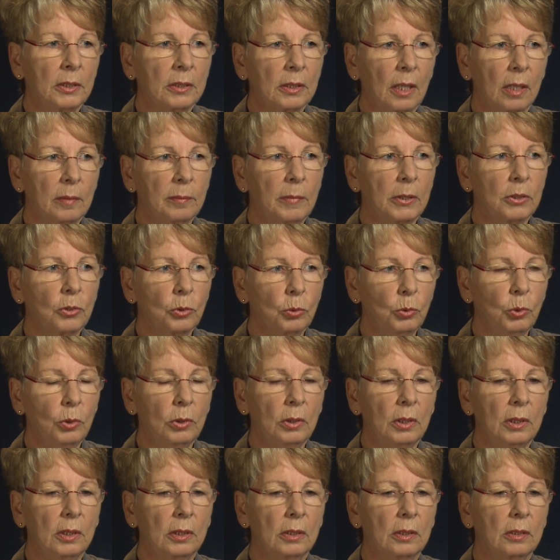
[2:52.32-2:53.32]
ich sage mal so,
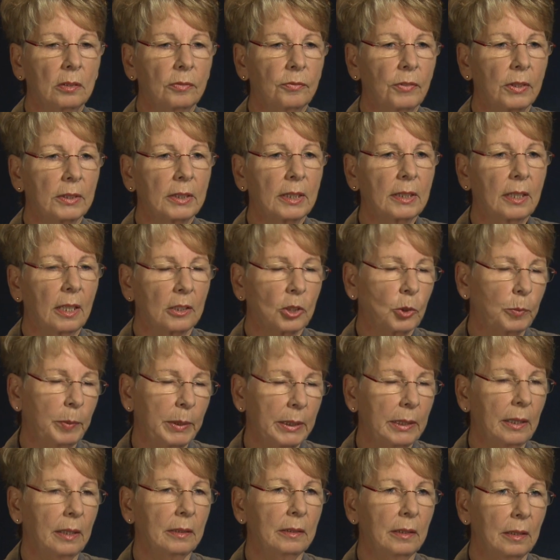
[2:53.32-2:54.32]
ich, was ich ja
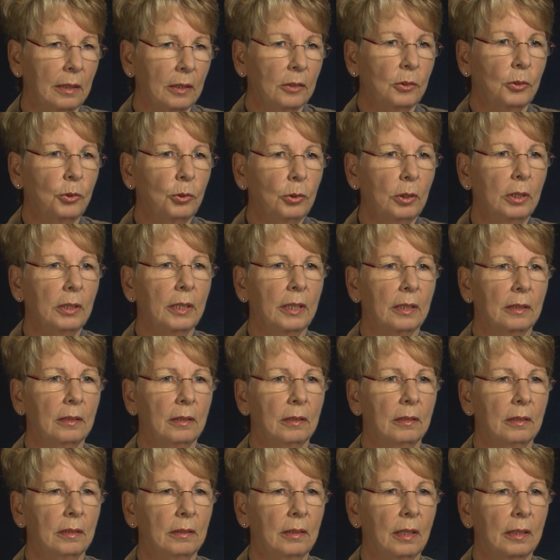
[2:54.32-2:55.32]
später natürlich
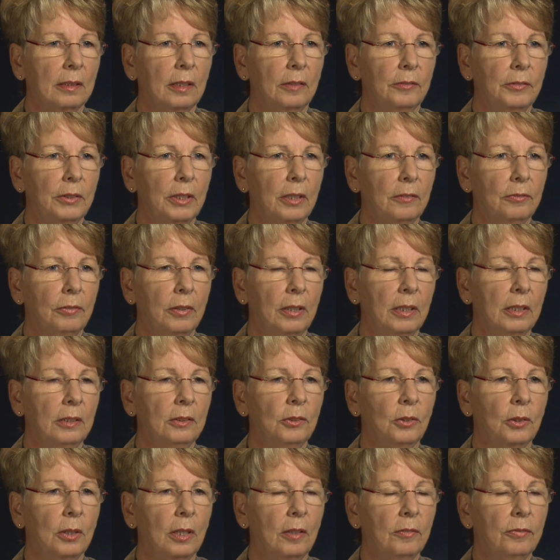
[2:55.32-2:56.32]
äh, nach der
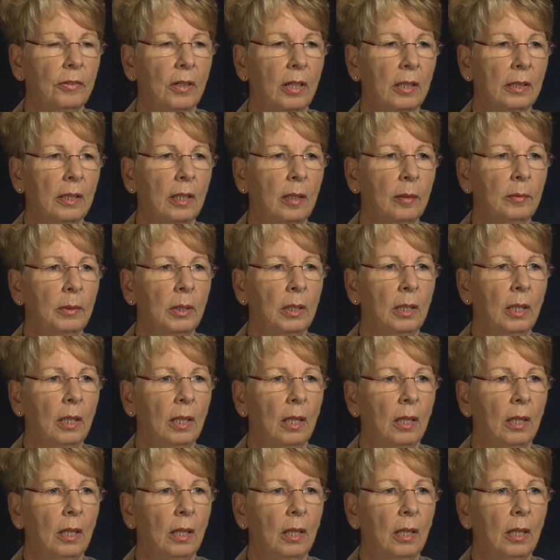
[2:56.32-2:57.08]
Wiedervereinigung erfahren habe,